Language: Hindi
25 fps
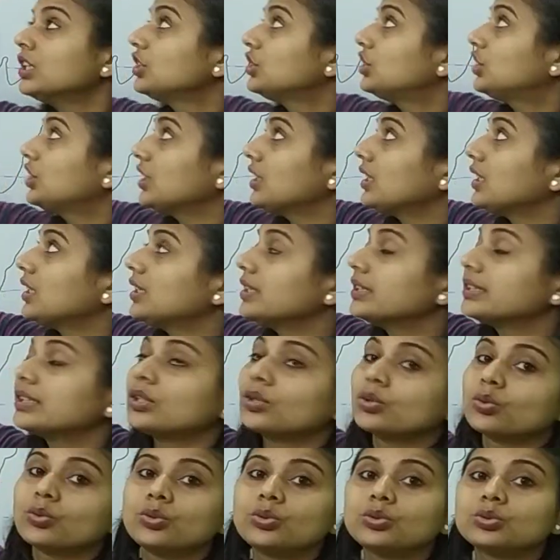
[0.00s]
चीन
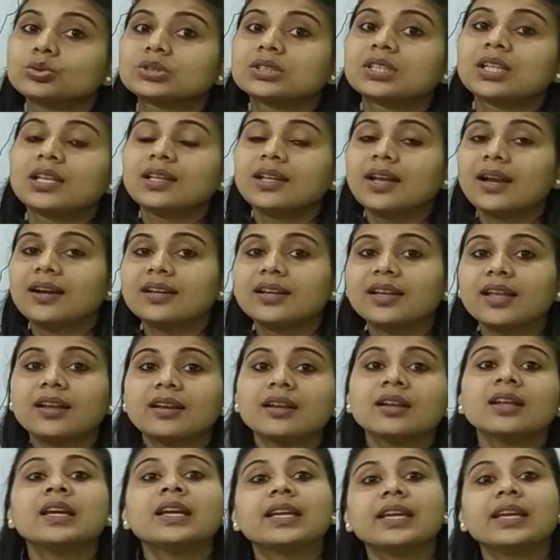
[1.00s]
रूस
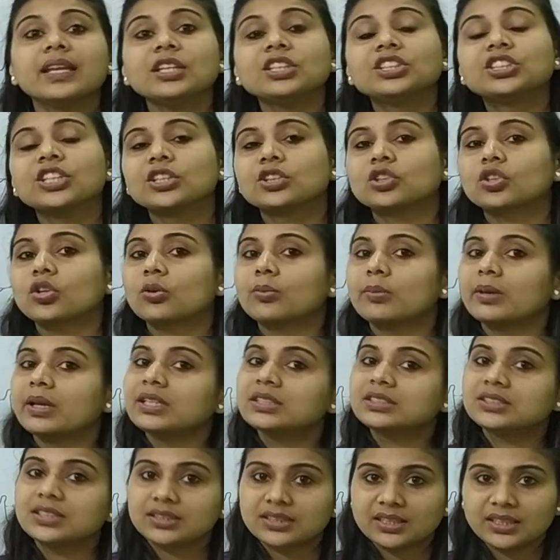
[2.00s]
लंदन इन क्षेत्रों
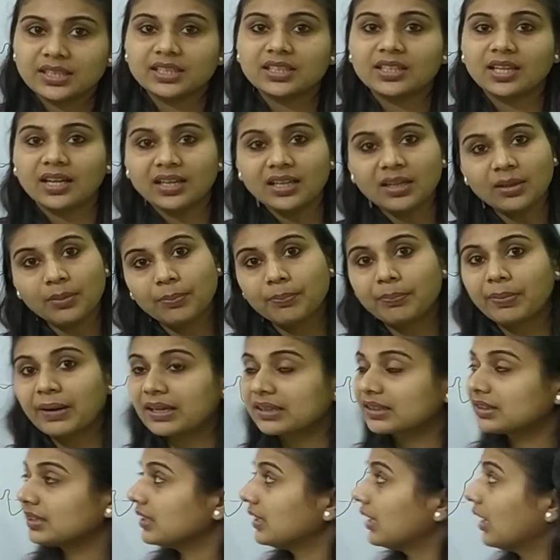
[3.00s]
में जितनी ठंड
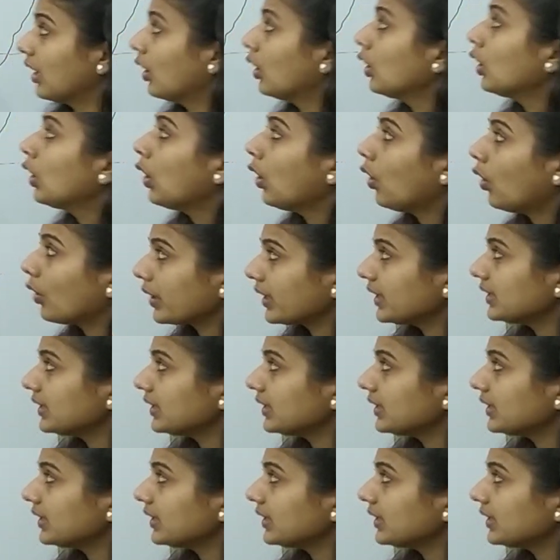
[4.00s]
पड़ती है और